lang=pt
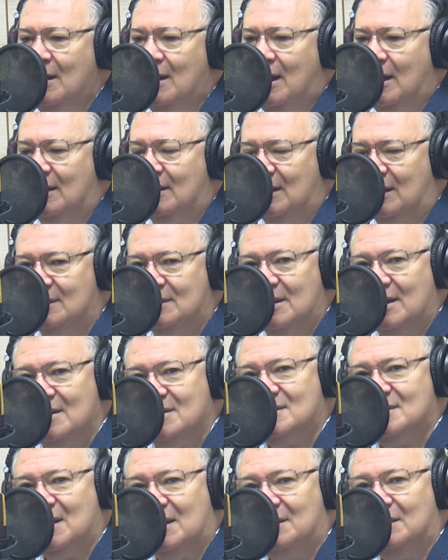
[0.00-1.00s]

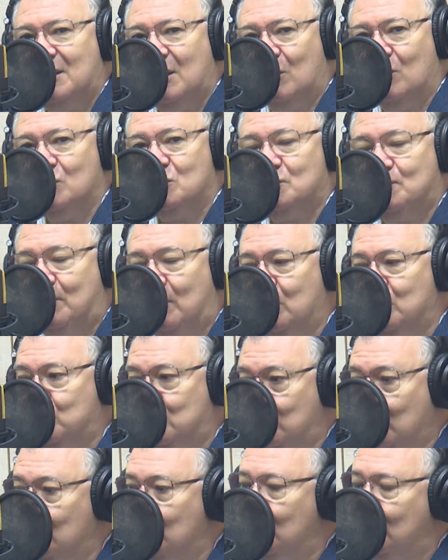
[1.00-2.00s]
agradeça a Deus por
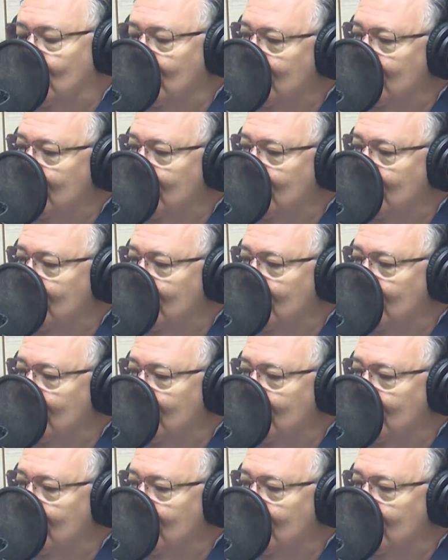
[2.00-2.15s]
tudo,